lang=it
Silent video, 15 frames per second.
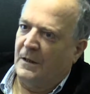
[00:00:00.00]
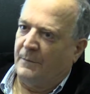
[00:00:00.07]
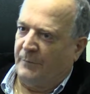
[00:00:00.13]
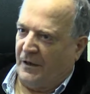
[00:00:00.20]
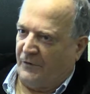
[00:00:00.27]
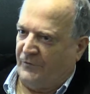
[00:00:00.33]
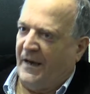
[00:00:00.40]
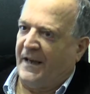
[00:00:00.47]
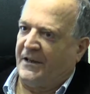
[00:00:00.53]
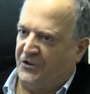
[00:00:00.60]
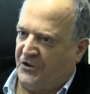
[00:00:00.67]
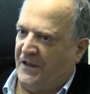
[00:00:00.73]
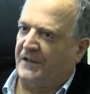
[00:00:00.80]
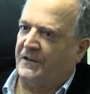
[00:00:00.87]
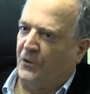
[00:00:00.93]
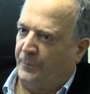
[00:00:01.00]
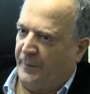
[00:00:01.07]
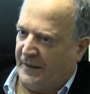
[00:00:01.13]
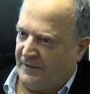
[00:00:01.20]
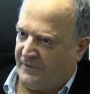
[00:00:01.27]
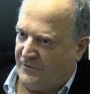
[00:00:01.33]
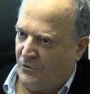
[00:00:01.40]
per fare certe
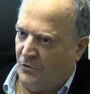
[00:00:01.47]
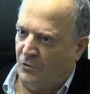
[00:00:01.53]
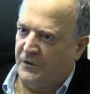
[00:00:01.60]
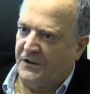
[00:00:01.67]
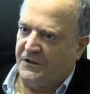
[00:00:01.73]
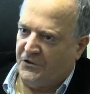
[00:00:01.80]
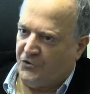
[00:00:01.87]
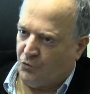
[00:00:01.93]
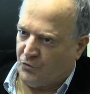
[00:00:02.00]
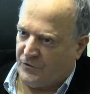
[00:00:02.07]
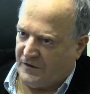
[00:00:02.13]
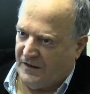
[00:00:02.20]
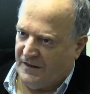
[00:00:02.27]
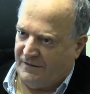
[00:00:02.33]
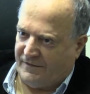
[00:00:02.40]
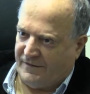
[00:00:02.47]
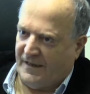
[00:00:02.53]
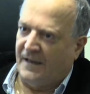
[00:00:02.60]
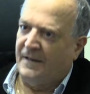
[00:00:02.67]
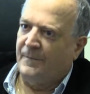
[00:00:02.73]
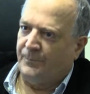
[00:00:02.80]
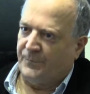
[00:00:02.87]
operazioni di giustizia,